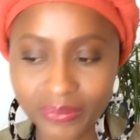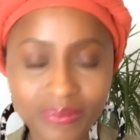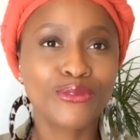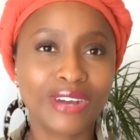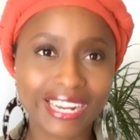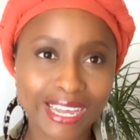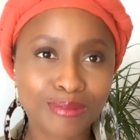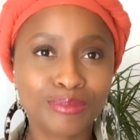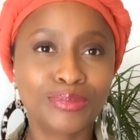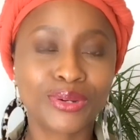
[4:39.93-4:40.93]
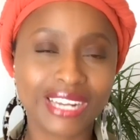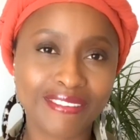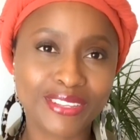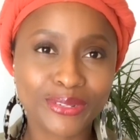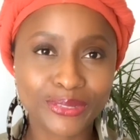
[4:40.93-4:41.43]
Voilà pour la
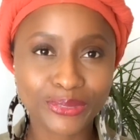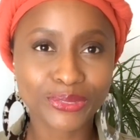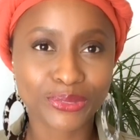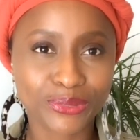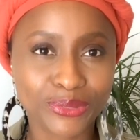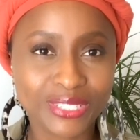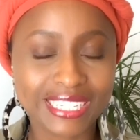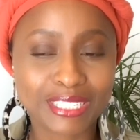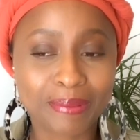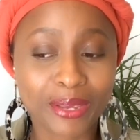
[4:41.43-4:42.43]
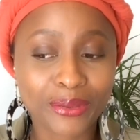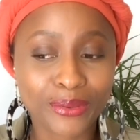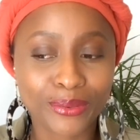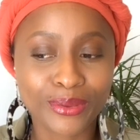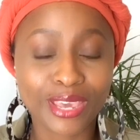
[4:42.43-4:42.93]
vidéo d'aujourd'hui. J'espère
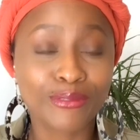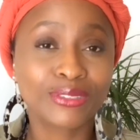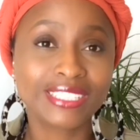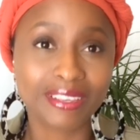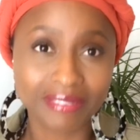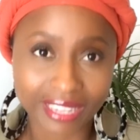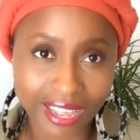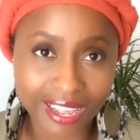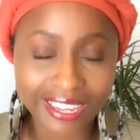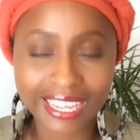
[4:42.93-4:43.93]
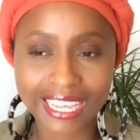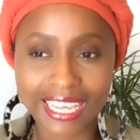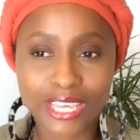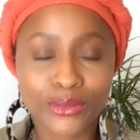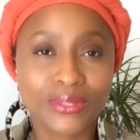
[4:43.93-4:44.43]
qu'elle vous servira
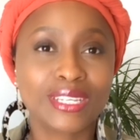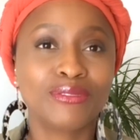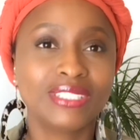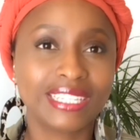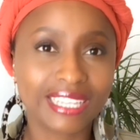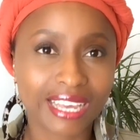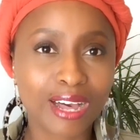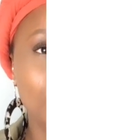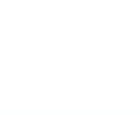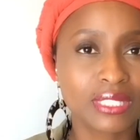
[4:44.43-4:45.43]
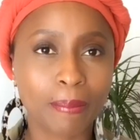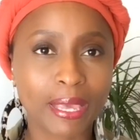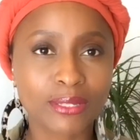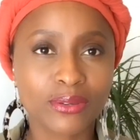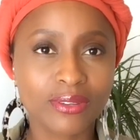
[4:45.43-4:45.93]
et que ça vous aidera. Pour ces
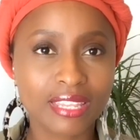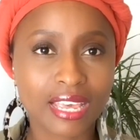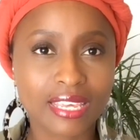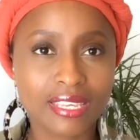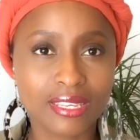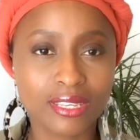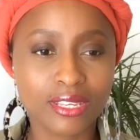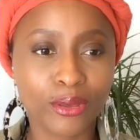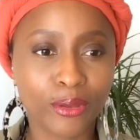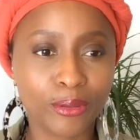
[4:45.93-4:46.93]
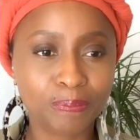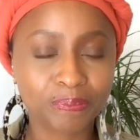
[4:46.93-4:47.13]
personnes-là qui, euh,